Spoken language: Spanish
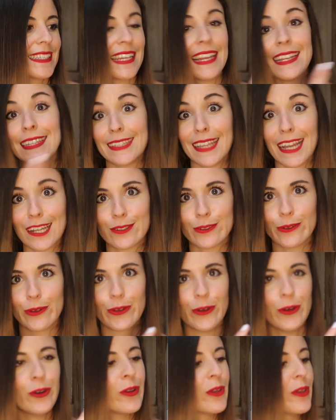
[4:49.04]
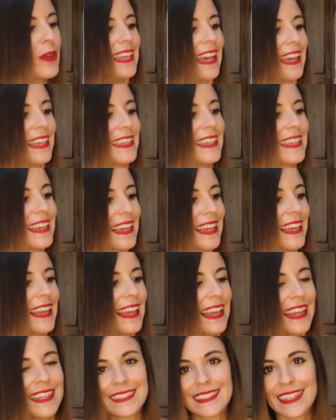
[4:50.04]
es el tacto, ¿no? De ahí
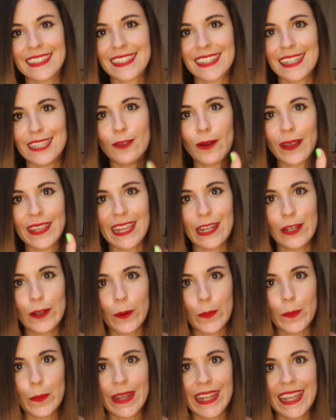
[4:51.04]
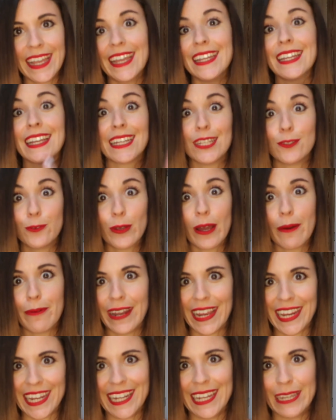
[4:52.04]
que esté escrito aquí el nombre en escritura
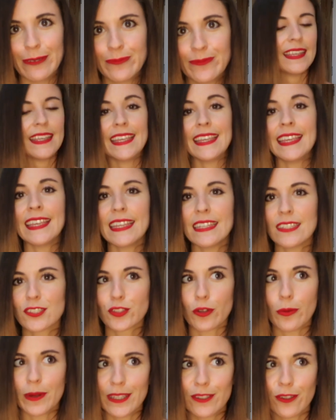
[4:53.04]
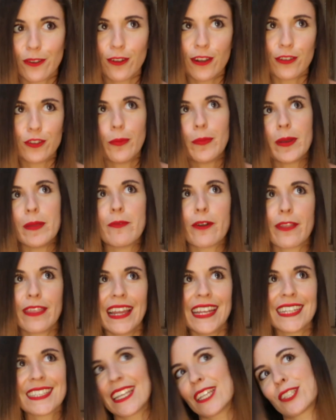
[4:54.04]
braille. Y sobre todo los dos
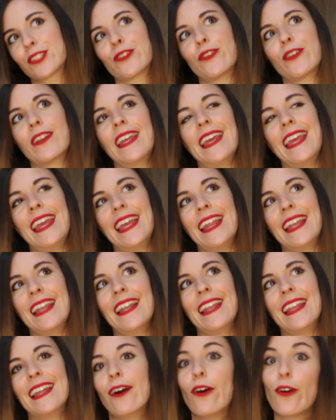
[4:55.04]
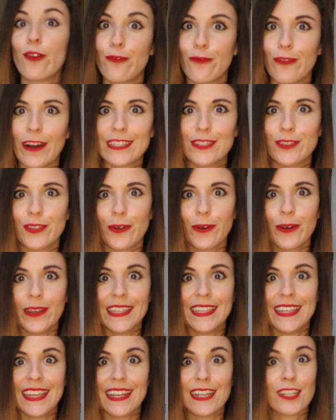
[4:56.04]
primordiales que son el olfato
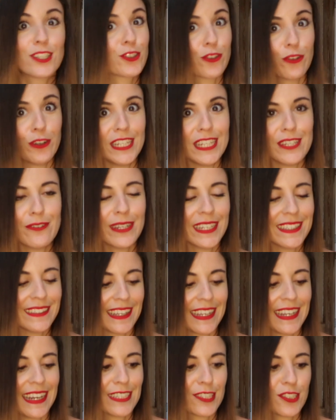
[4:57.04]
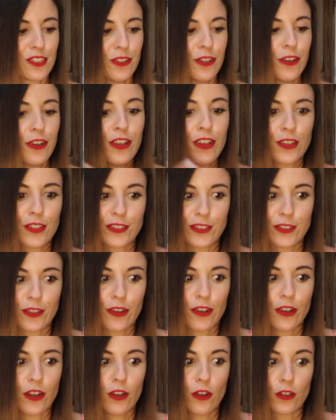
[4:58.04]
y el sonido en este caso
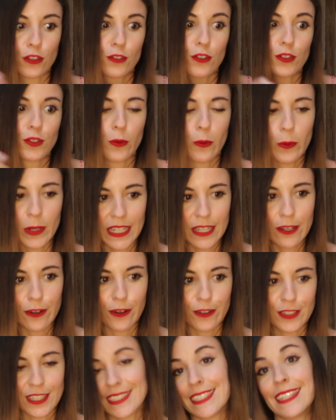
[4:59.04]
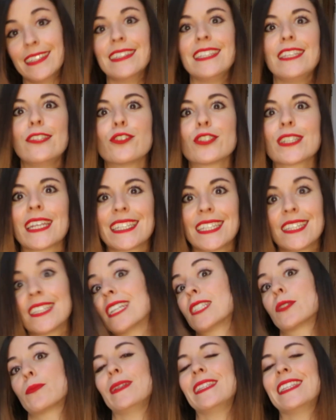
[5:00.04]
son los dos únicos sentidos que se
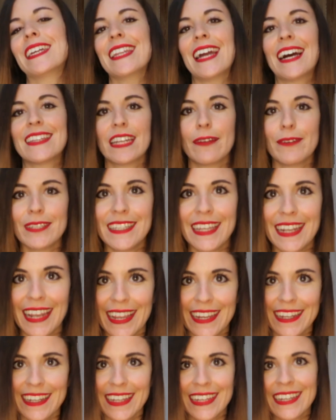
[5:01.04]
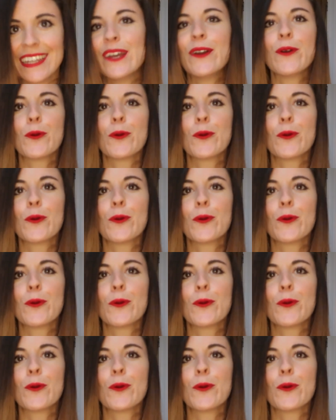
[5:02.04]
transmiten a través del aire.